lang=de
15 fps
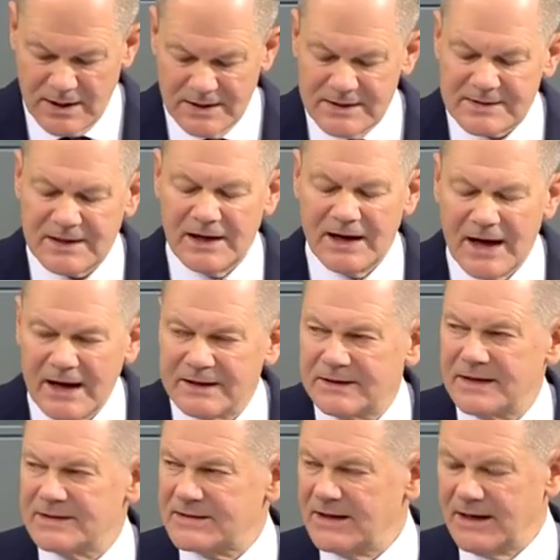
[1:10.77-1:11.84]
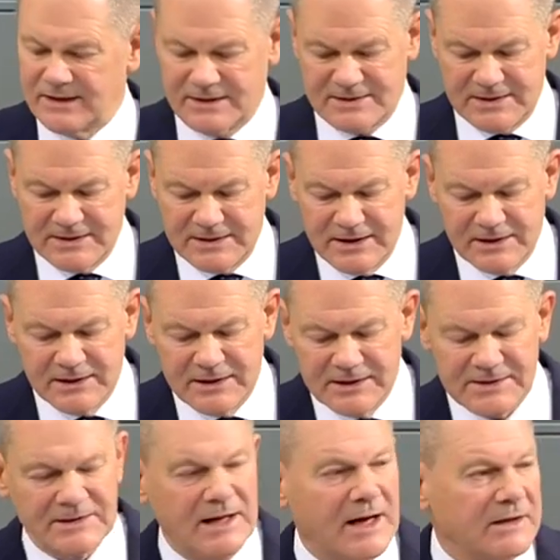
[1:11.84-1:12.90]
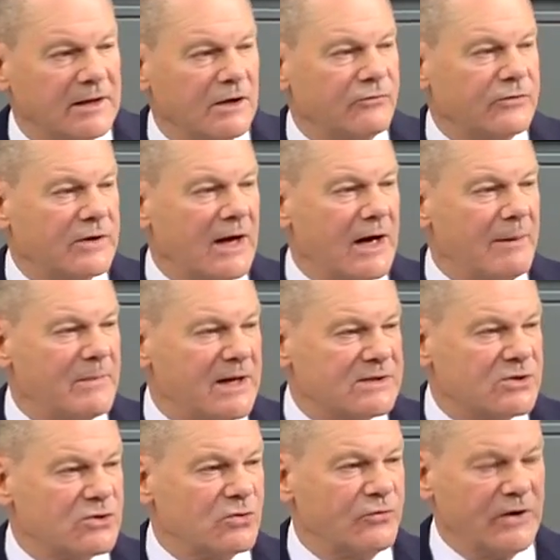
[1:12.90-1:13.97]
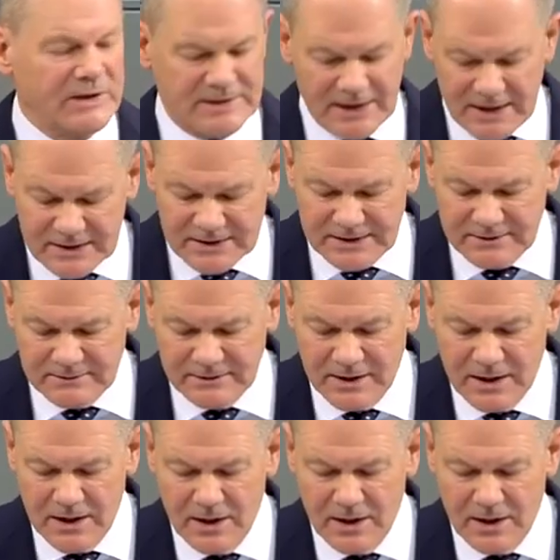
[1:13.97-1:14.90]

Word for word: Israel hat das Recht, sich gegen diesen Angriff der Hamas zu verteidigen.